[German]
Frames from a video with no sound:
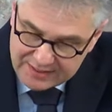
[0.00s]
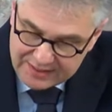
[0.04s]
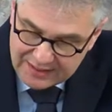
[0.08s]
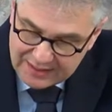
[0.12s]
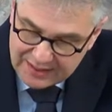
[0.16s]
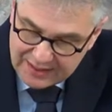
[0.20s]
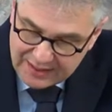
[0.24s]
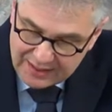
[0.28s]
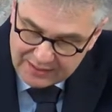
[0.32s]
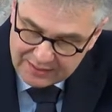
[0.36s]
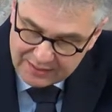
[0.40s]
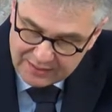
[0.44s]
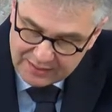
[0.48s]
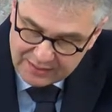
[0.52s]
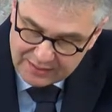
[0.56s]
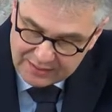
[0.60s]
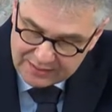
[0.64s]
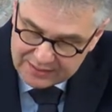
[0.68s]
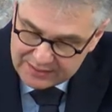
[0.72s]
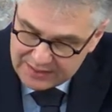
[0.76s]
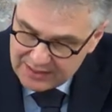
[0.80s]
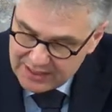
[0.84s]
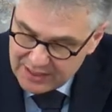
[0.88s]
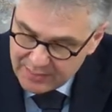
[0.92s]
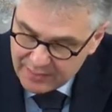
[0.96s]
gelang,
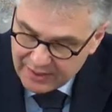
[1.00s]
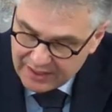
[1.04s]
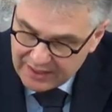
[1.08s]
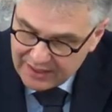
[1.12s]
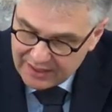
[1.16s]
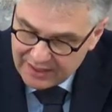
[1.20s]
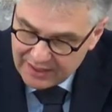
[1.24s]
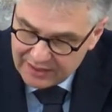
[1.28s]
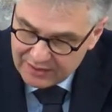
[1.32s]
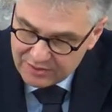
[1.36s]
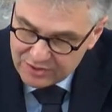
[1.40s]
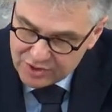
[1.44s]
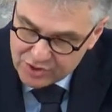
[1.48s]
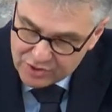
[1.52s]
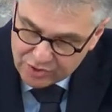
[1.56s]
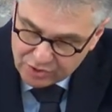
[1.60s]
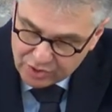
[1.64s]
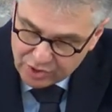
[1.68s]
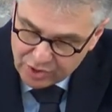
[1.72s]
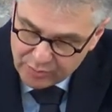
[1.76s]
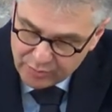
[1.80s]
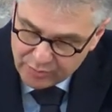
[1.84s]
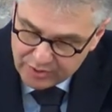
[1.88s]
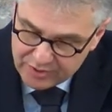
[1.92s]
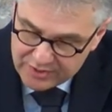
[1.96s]
die liberalen
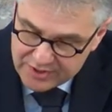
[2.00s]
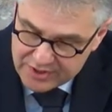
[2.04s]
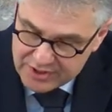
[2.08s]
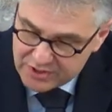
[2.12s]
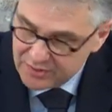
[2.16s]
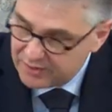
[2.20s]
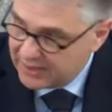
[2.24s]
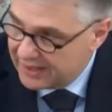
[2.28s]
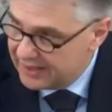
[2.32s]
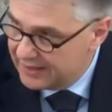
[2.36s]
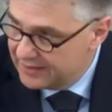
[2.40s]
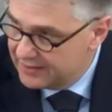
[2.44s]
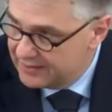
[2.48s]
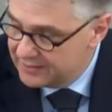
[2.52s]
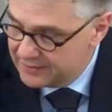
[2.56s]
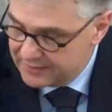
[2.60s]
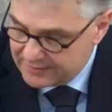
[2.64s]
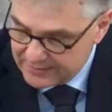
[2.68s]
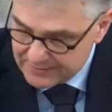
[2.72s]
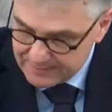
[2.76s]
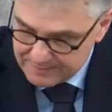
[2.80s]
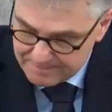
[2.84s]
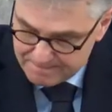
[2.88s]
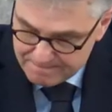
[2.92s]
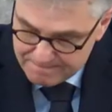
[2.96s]
Strömungen zu
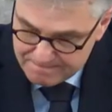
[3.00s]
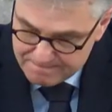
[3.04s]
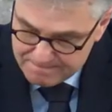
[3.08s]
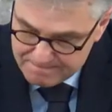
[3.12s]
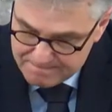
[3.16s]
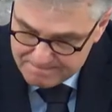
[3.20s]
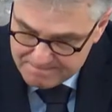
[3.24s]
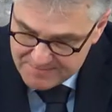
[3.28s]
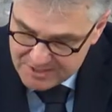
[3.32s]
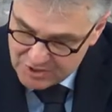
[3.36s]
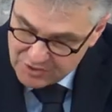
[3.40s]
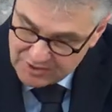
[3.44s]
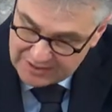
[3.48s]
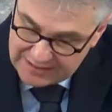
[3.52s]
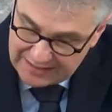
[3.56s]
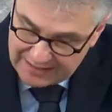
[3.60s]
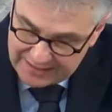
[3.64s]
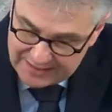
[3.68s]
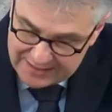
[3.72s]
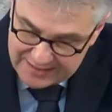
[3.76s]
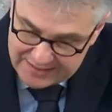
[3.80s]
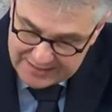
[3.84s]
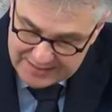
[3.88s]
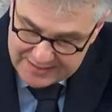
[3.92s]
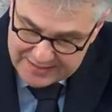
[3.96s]
einen. Zur
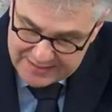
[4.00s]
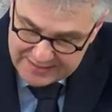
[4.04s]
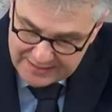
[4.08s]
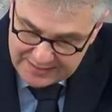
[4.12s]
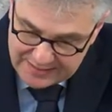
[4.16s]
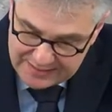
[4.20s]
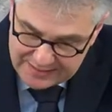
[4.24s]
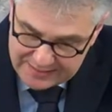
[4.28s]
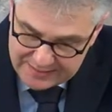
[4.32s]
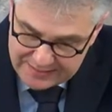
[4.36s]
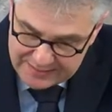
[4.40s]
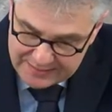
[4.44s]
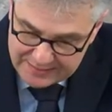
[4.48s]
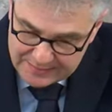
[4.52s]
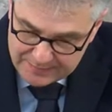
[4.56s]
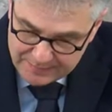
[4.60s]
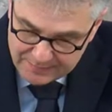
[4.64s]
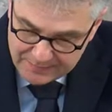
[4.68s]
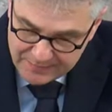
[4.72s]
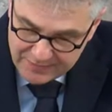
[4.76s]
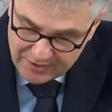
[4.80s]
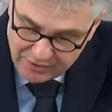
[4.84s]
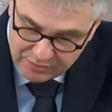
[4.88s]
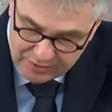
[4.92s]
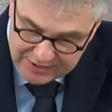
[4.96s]
gleichen Zeit,
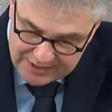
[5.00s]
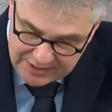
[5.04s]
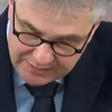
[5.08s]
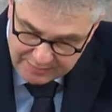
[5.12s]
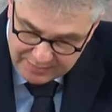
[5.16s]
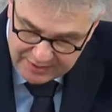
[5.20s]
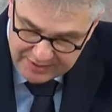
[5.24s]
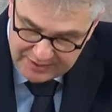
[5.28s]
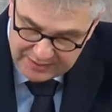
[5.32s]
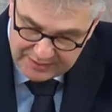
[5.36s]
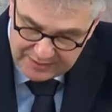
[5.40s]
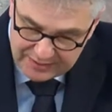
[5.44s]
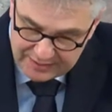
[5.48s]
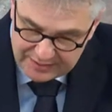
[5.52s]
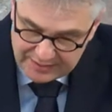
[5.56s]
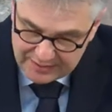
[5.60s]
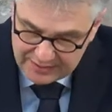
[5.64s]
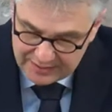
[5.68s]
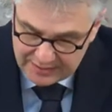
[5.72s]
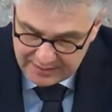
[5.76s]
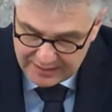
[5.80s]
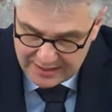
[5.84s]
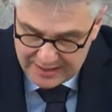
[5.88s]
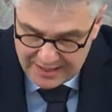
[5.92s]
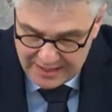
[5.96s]
notabene, in
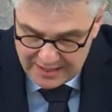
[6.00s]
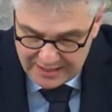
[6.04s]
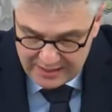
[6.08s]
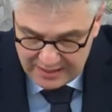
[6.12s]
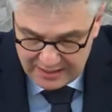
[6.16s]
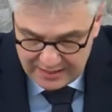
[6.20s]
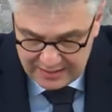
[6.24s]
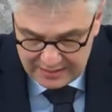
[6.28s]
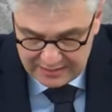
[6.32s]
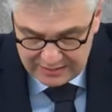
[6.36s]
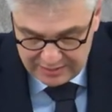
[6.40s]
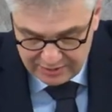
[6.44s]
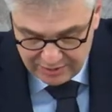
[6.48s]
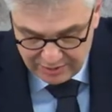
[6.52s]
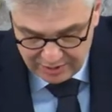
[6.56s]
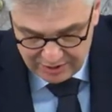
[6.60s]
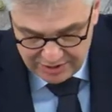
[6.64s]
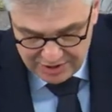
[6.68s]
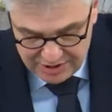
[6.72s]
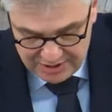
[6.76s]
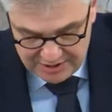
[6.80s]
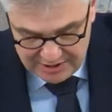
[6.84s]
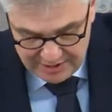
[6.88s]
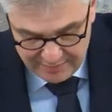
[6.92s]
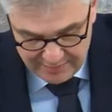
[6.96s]
der die
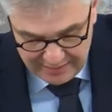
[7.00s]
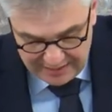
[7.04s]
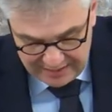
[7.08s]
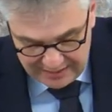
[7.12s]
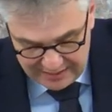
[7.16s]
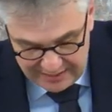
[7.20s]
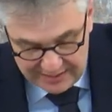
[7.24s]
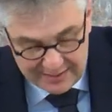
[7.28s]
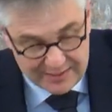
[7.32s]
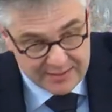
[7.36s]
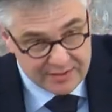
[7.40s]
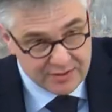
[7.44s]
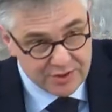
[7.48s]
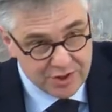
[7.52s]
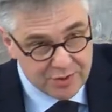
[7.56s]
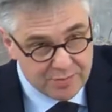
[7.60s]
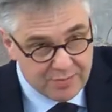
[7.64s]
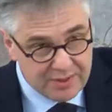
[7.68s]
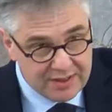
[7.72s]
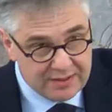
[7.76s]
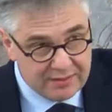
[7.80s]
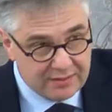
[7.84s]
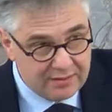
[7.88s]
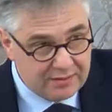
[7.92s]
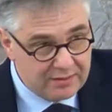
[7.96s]
deutschen Liberalen
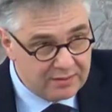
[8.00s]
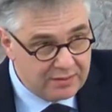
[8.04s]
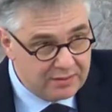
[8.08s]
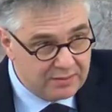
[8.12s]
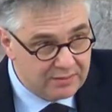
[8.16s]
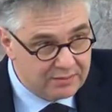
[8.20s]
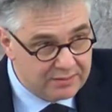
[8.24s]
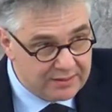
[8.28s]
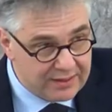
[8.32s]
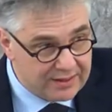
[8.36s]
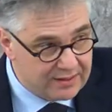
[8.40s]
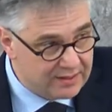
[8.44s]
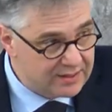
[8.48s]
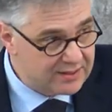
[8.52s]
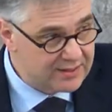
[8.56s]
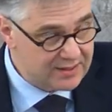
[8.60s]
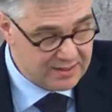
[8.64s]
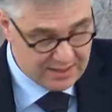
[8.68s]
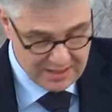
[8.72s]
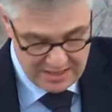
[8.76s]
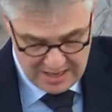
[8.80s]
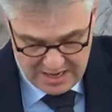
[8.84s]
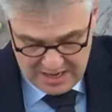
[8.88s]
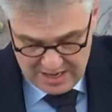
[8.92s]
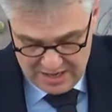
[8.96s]
zersplitterten und erst
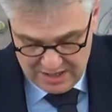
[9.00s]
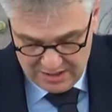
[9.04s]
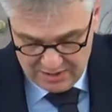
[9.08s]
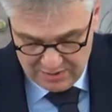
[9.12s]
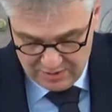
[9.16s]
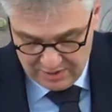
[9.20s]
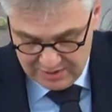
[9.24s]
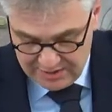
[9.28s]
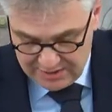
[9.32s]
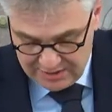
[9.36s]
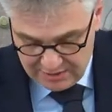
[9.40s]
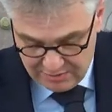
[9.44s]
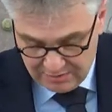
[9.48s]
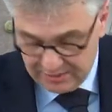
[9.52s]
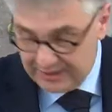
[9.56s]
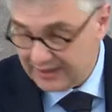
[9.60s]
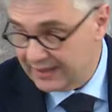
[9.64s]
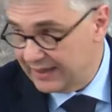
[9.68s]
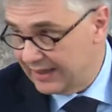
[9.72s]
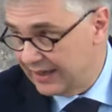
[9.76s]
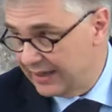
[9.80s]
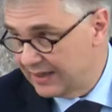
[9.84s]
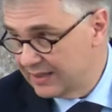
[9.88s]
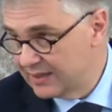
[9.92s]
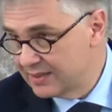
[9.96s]

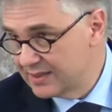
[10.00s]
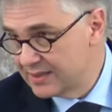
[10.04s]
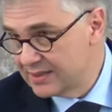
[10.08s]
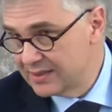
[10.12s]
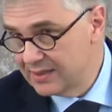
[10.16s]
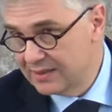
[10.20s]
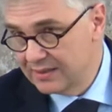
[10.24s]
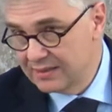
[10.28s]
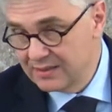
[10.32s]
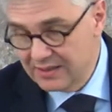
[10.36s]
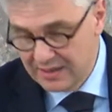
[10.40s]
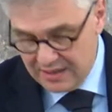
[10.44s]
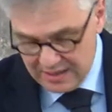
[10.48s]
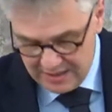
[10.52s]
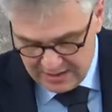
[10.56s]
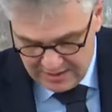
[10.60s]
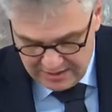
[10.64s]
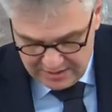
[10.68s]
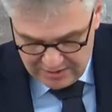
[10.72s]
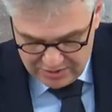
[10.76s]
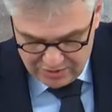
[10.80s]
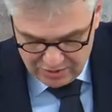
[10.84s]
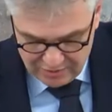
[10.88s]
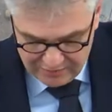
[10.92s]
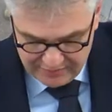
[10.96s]
1918,
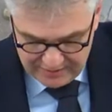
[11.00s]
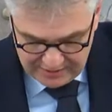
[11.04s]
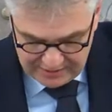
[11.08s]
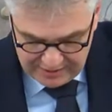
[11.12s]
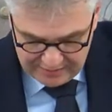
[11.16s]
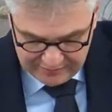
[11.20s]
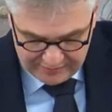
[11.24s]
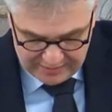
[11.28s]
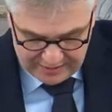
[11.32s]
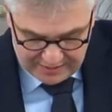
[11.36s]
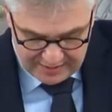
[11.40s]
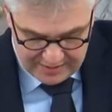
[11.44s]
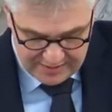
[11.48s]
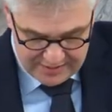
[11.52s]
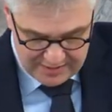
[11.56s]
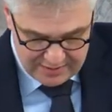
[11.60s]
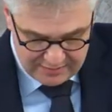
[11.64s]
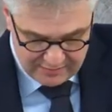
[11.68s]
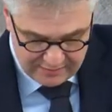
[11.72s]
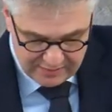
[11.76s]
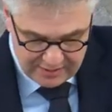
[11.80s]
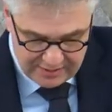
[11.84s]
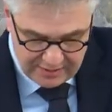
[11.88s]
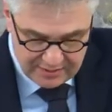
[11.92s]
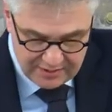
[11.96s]
so viel Referenz an
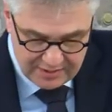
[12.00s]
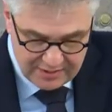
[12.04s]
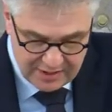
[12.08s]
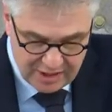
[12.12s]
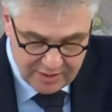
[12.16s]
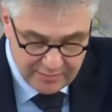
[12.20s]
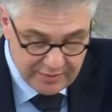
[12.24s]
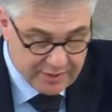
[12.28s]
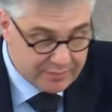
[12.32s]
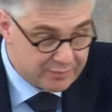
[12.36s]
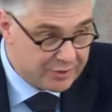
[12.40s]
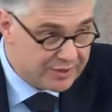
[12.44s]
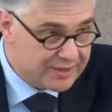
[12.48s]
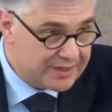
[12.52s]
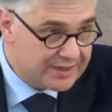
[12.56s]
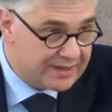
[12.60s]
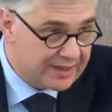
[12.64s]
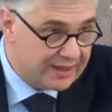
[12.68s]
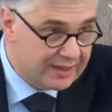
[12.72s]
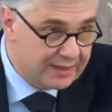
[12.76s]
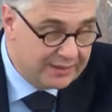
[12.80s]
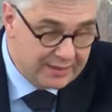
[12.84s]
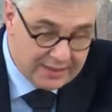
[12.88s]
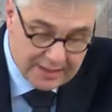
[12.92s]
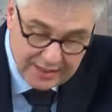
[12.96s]
Friedrich Naumann muss
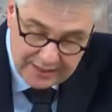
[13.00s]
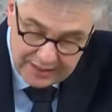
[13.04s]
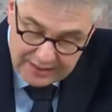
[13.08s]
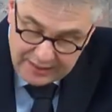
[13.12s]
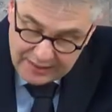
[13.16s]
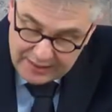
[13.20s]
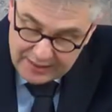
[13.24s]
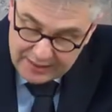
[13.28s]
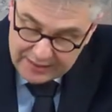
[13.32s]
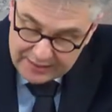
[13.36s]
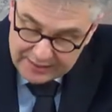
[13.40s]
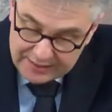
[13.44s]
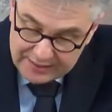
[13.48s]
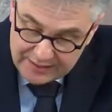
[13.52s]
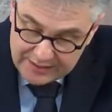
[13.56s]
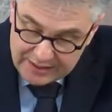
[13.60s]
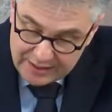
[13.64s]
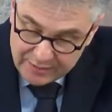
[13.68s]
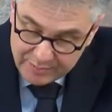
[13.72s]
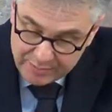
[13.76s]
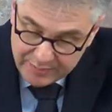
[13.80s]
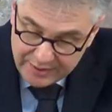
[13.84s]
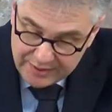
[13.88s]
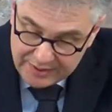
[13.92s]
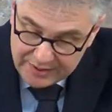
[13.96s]
sein, in der
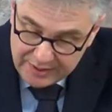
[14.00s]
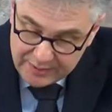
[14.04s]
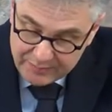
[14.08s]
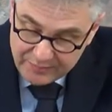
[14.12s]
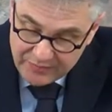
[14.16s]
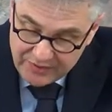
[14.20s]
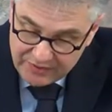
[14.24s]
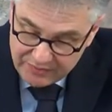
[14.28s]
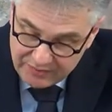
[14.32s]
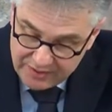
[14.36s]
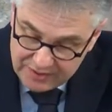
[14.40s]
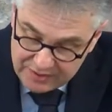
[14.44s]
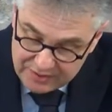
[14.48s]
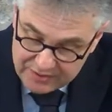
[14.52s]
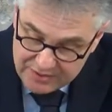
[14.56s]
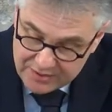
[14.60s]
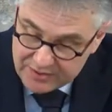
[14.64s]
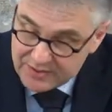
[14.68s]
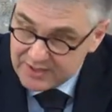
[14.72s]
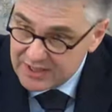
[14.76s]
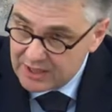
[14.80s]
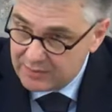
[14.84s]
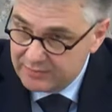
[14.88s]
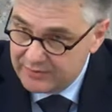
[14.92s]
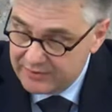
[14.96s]
DDP wieder
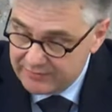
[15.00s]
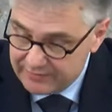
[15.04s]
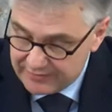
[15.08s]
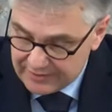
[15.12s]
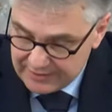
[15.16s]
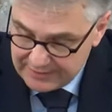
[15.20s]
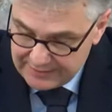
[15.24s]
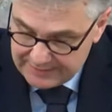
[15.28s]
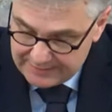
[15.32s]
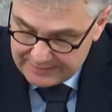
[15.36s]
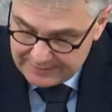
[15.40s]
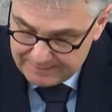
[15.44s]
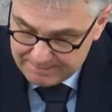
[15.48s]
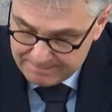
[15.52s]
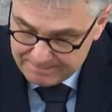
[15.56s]
zusammenfanden.